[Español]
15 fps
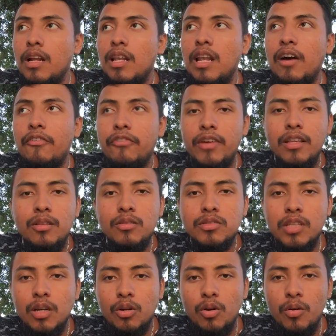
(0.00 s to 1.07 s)
La fe no
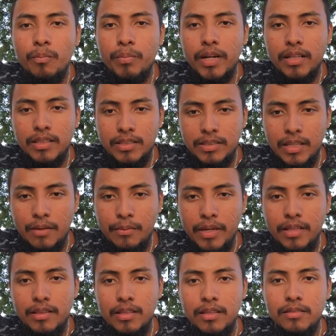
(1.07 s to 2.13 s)
se compra ni se
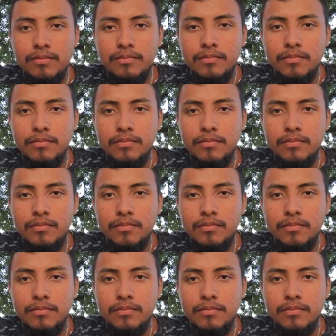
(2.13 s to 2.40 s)
vende,